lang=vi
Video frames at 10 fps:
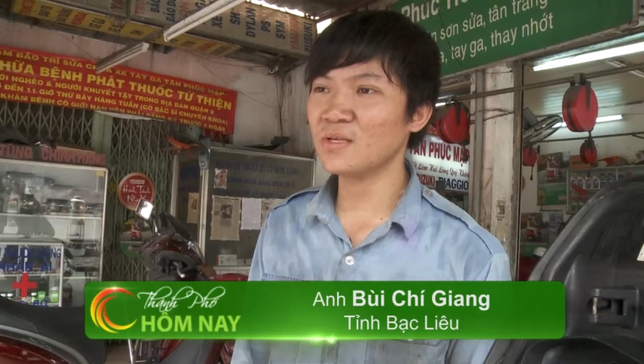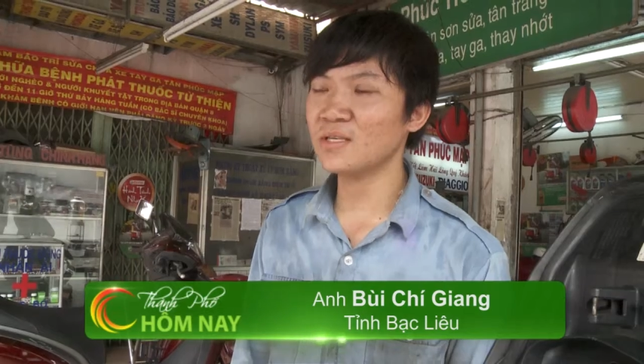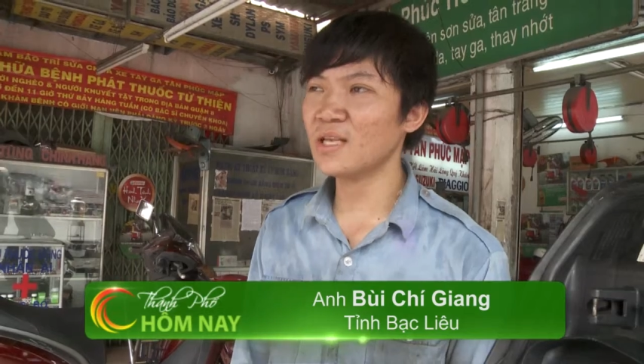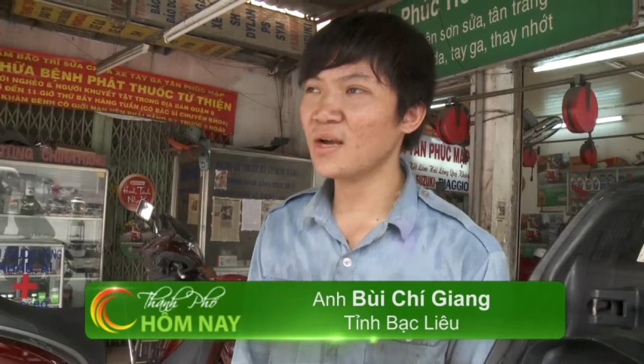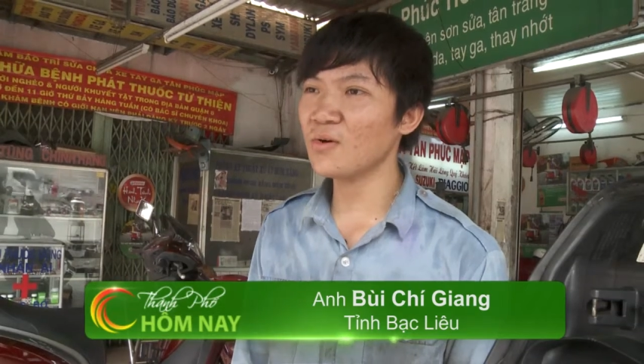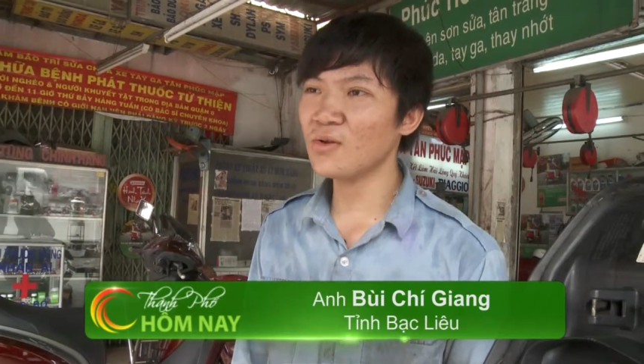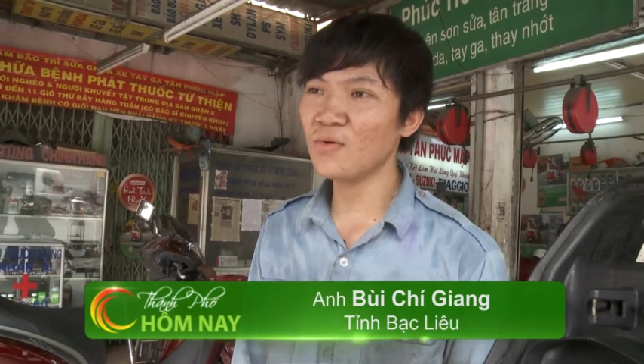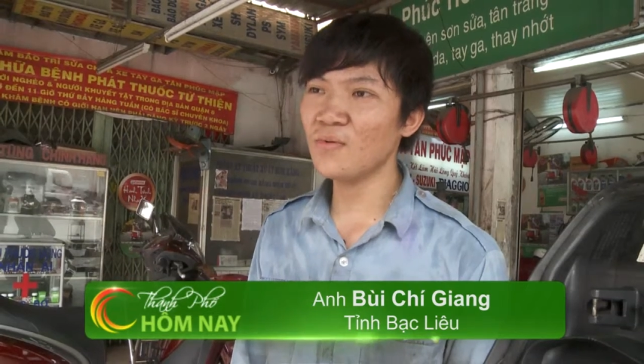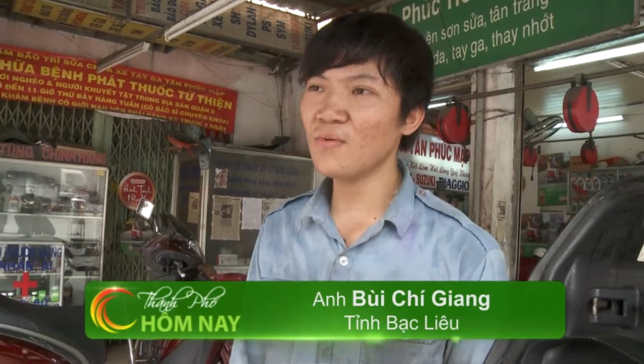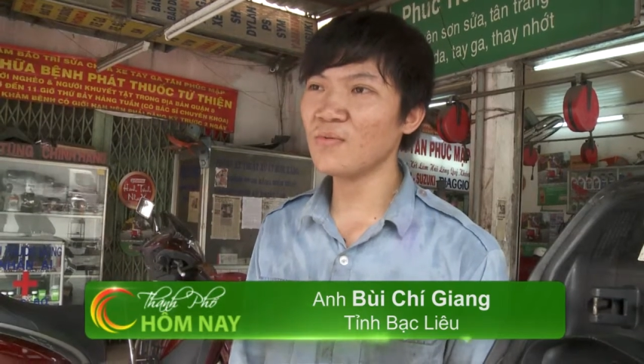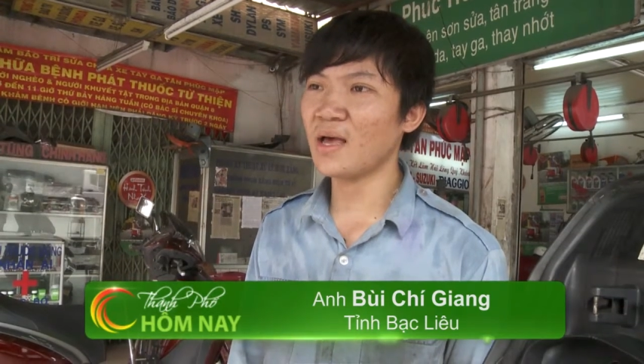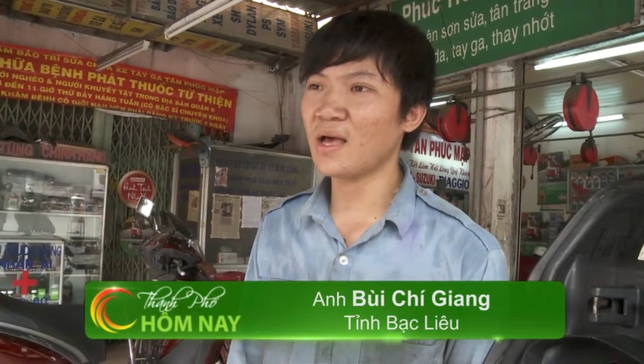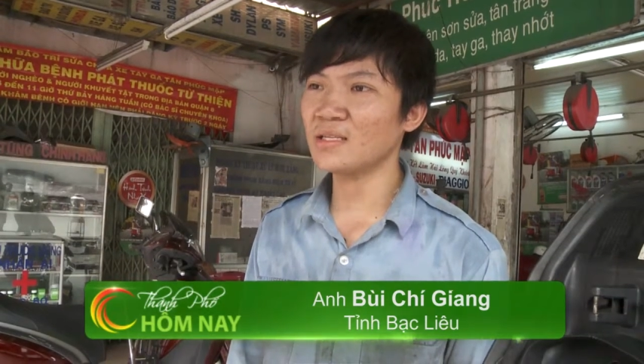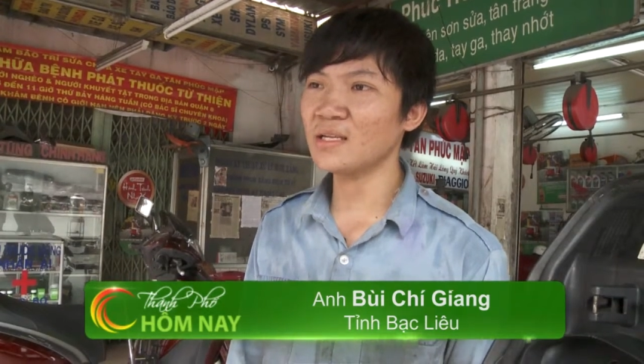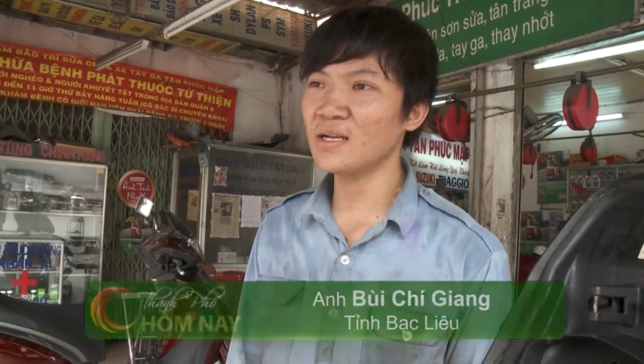sửa xe của chú Phúc
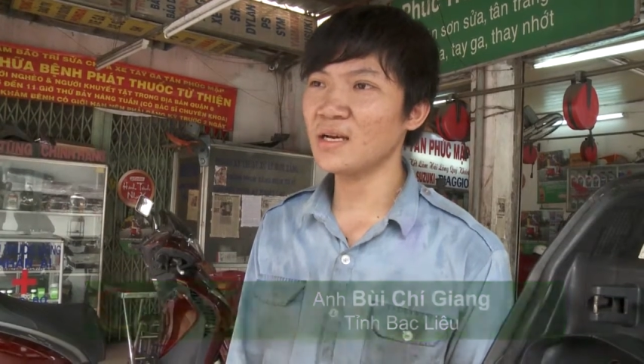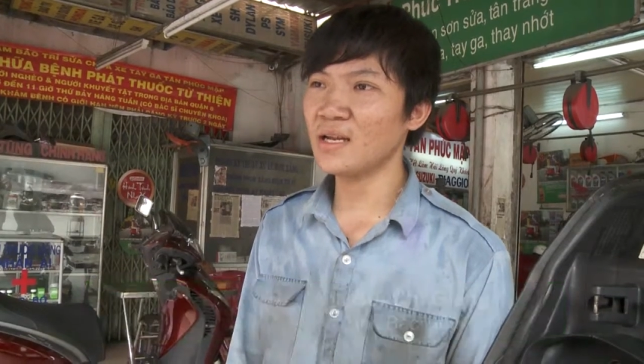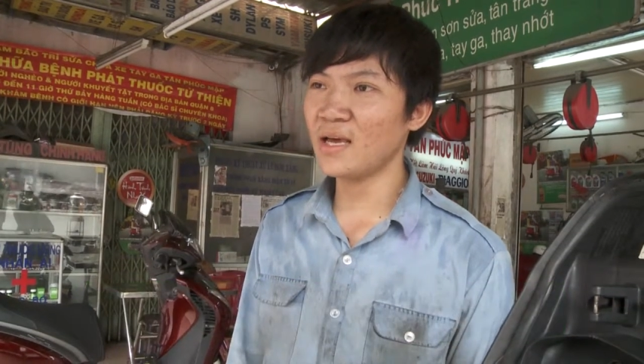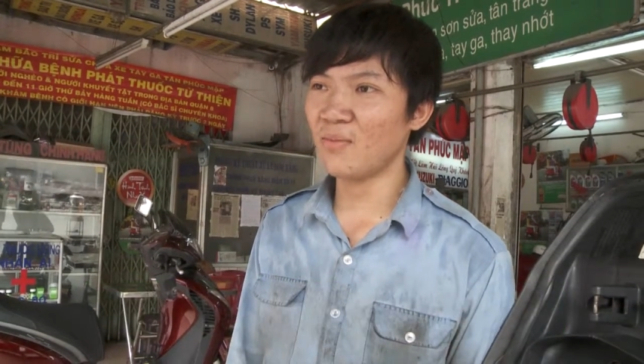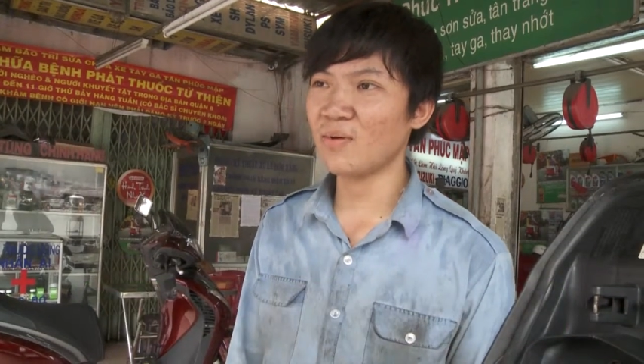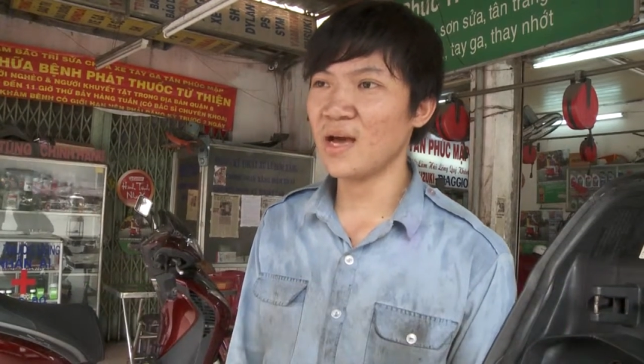và xin lên đây học